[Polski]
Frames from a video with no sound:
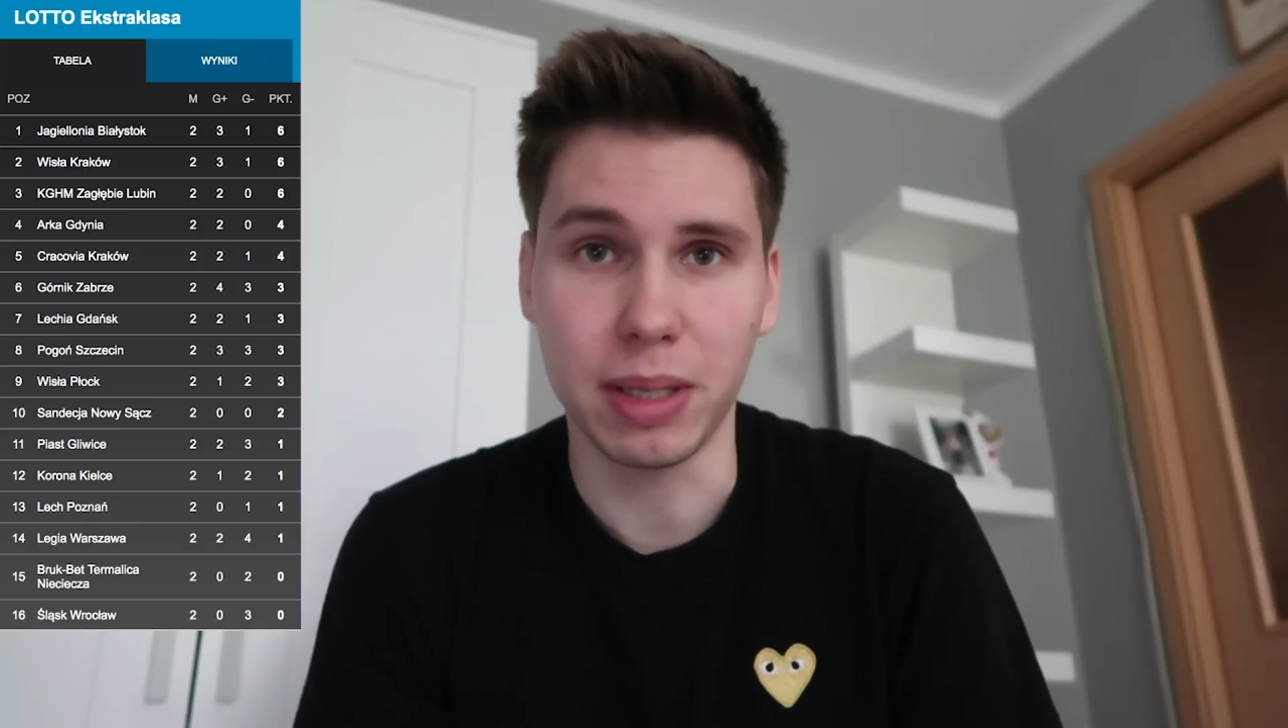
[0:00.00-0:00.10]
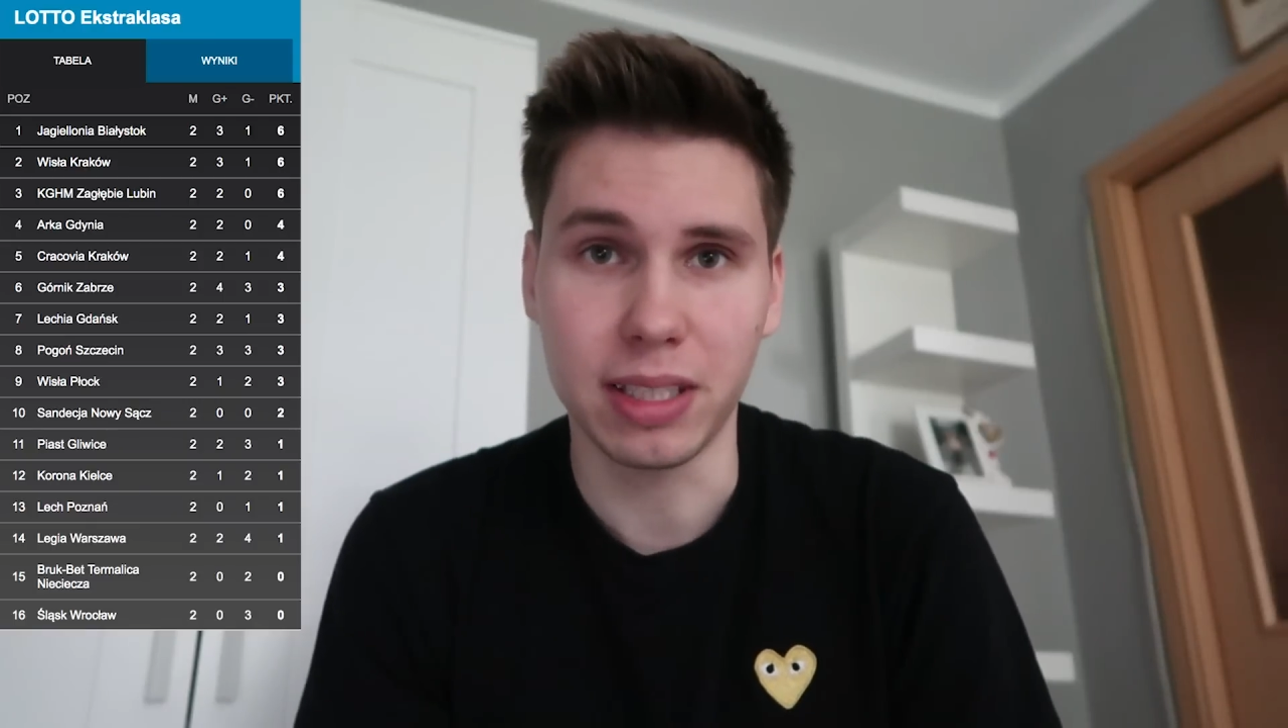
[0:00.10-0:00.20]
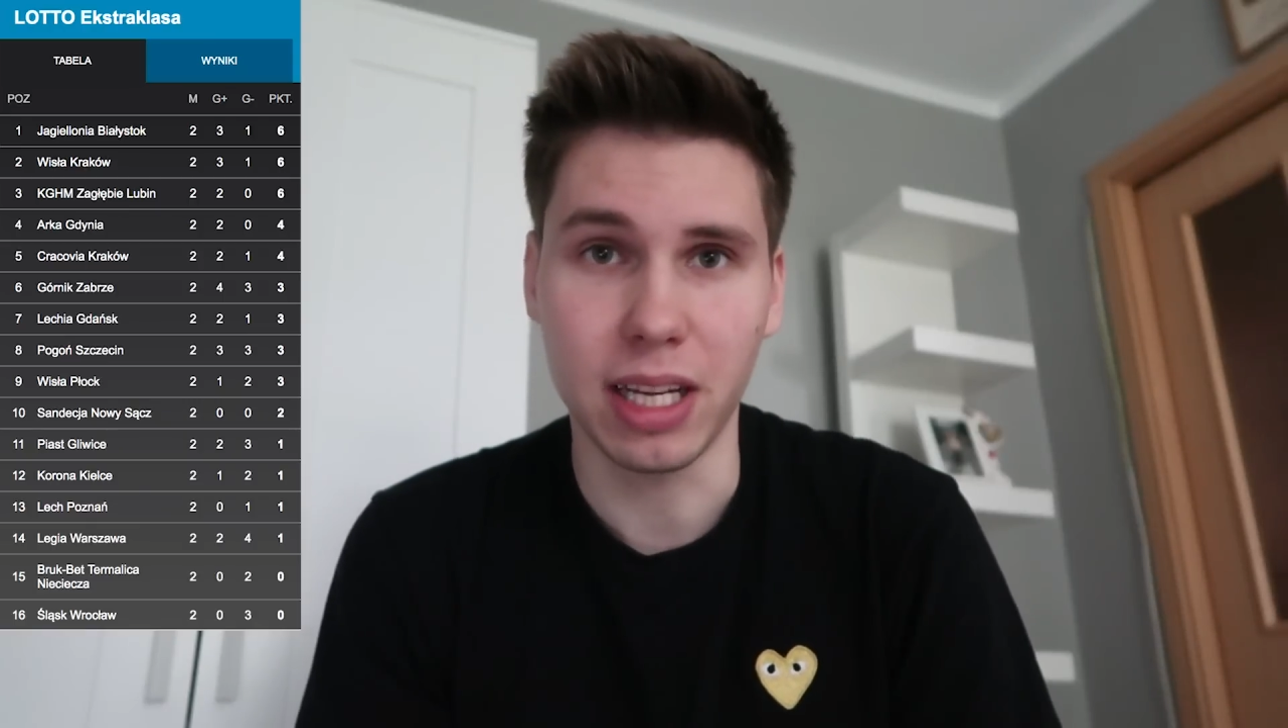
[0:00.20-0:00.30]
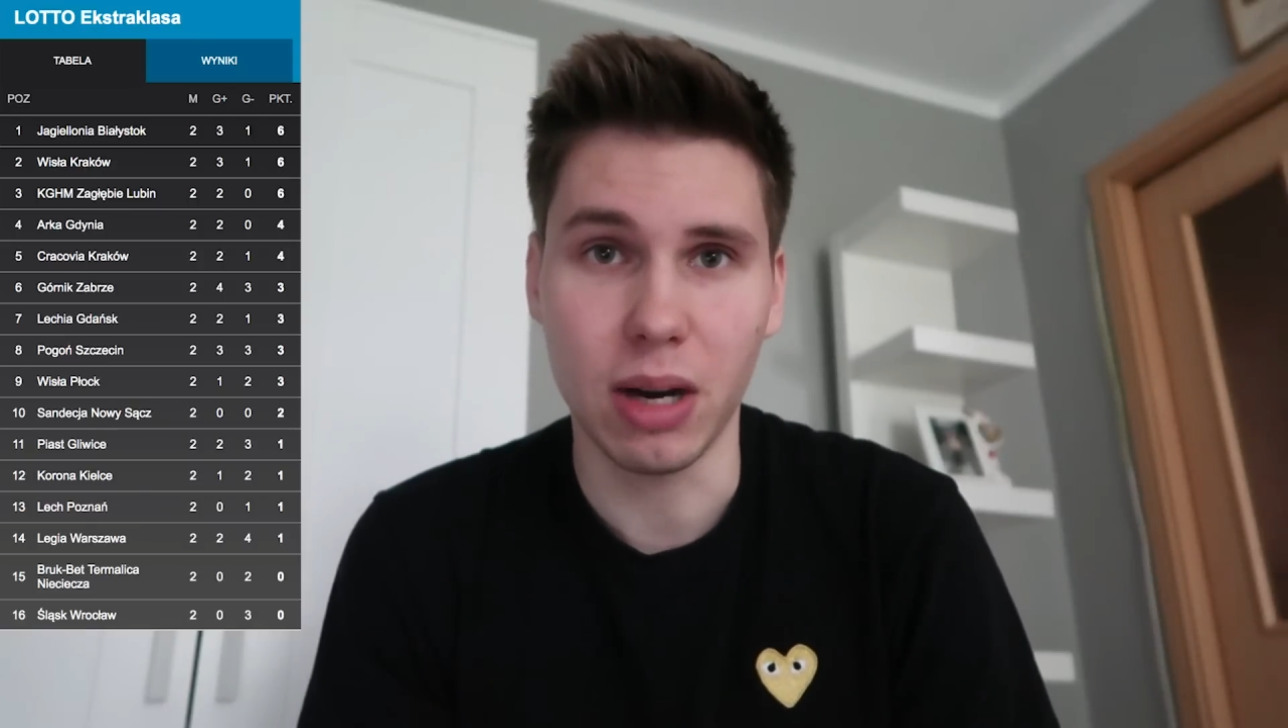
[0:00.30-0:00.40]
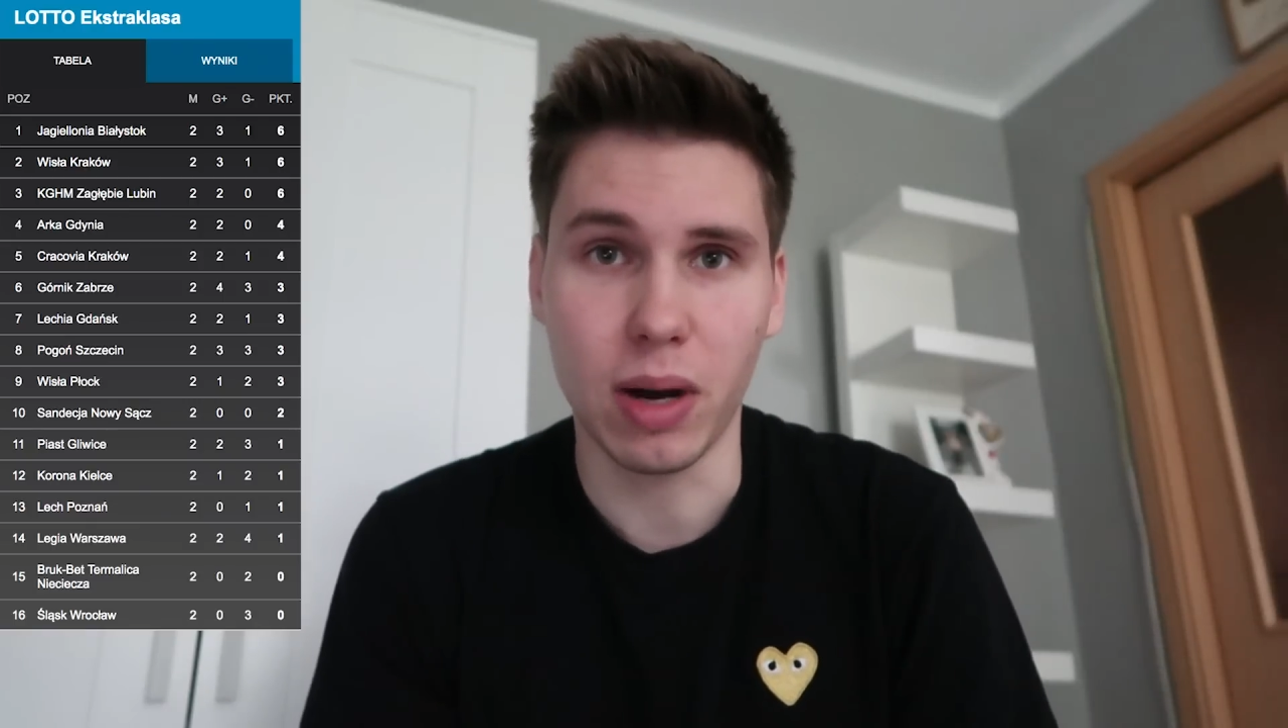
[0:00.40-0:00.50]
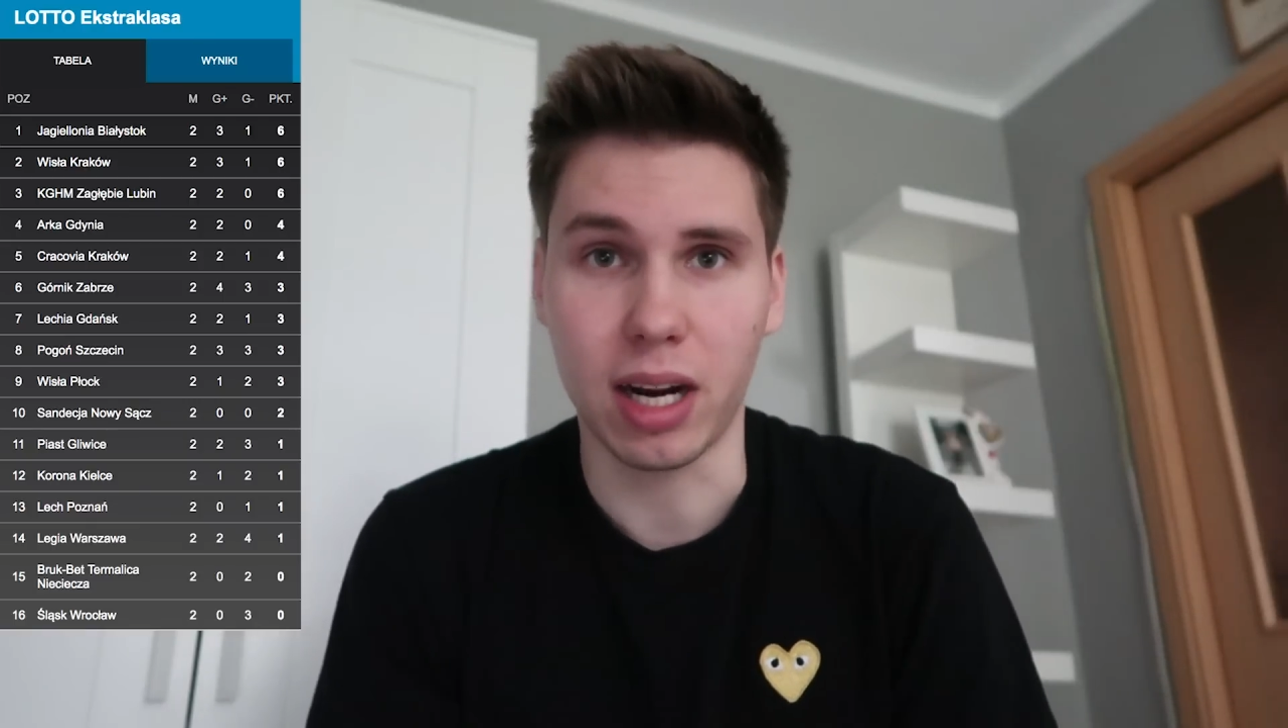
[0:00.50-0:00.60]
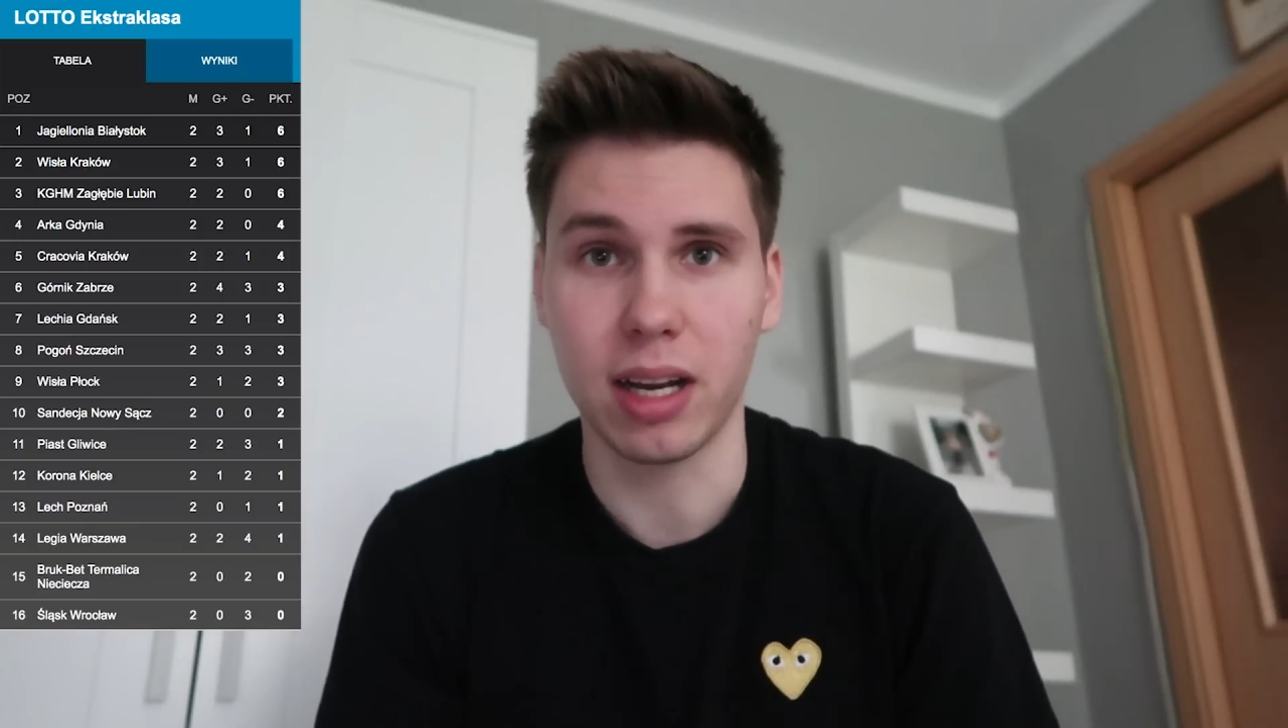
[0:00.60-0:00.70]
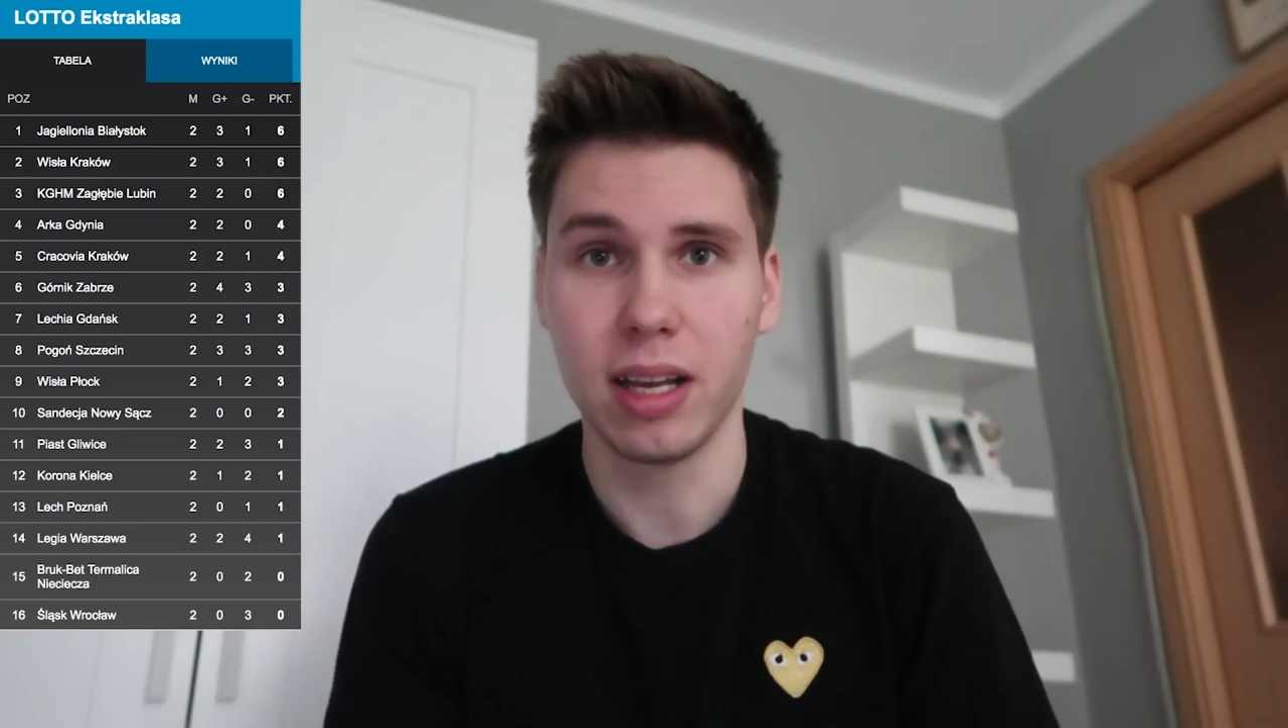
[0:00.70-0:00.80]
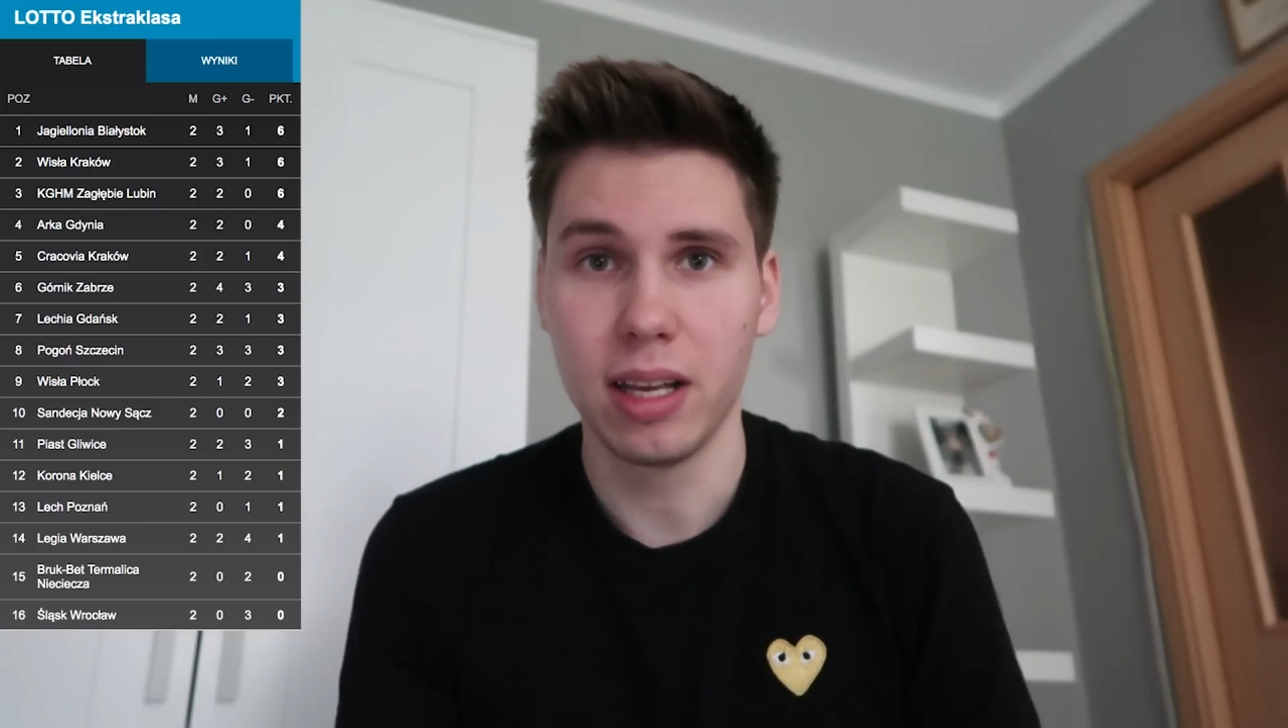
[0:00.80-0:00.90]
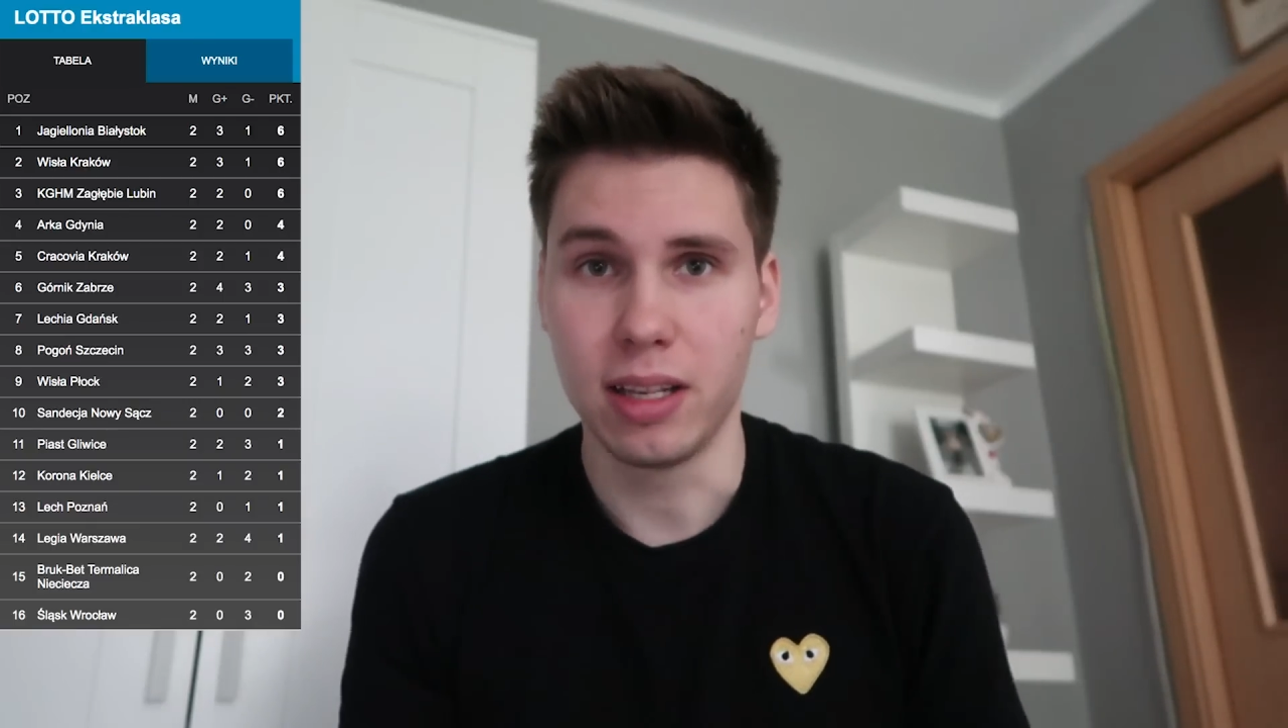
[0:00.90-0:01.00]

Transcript: materiałach